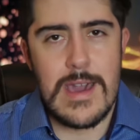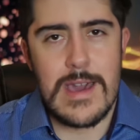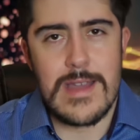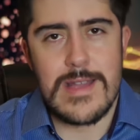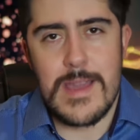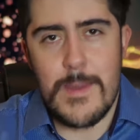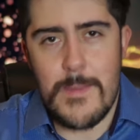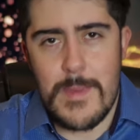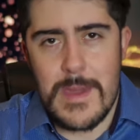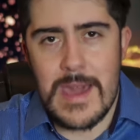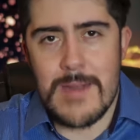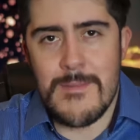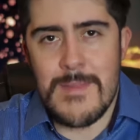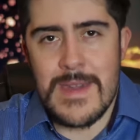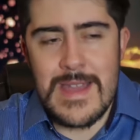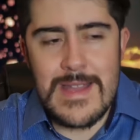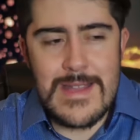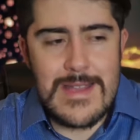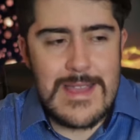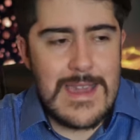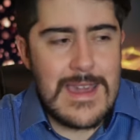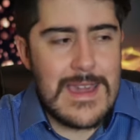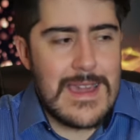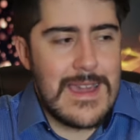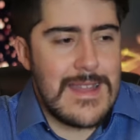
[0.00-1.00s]

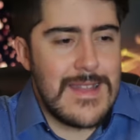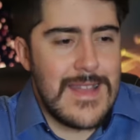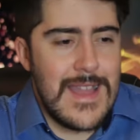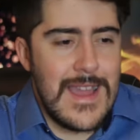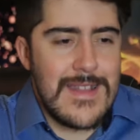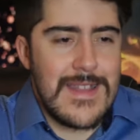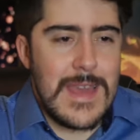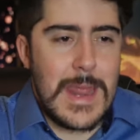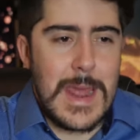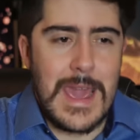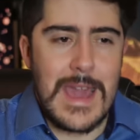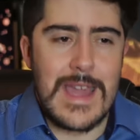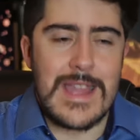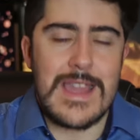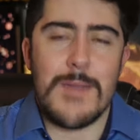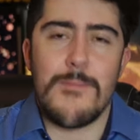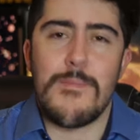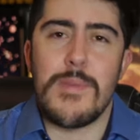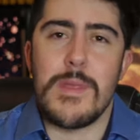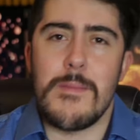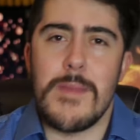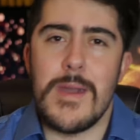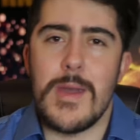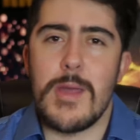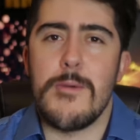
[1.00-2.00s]
Típicamente tendrías que
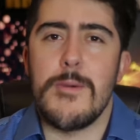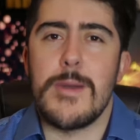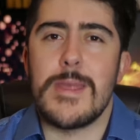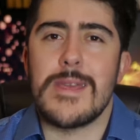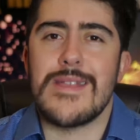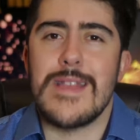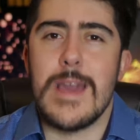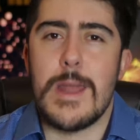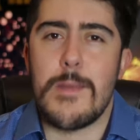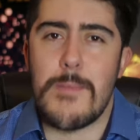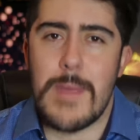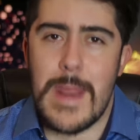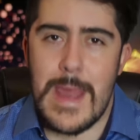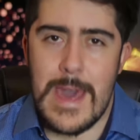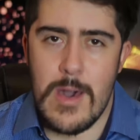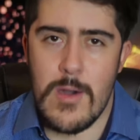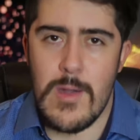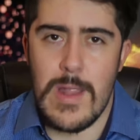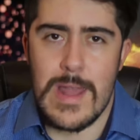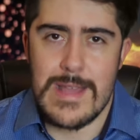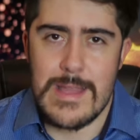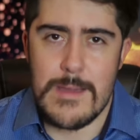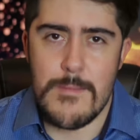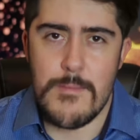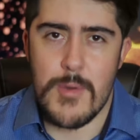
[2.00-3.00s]
primero haber
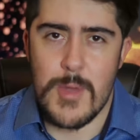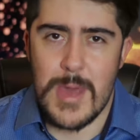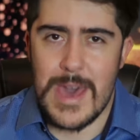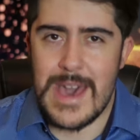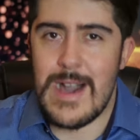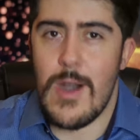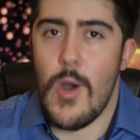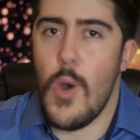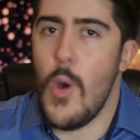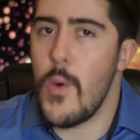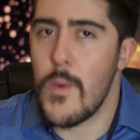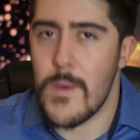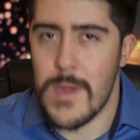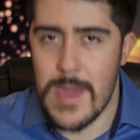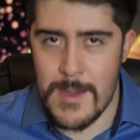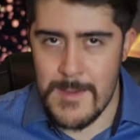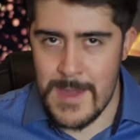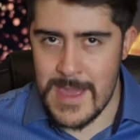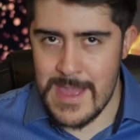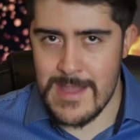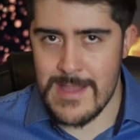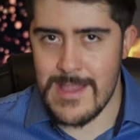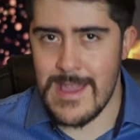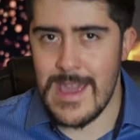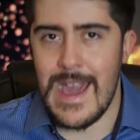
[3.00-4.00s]
terminado la temporada,
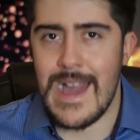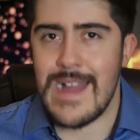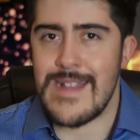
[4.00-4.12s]
obviamente,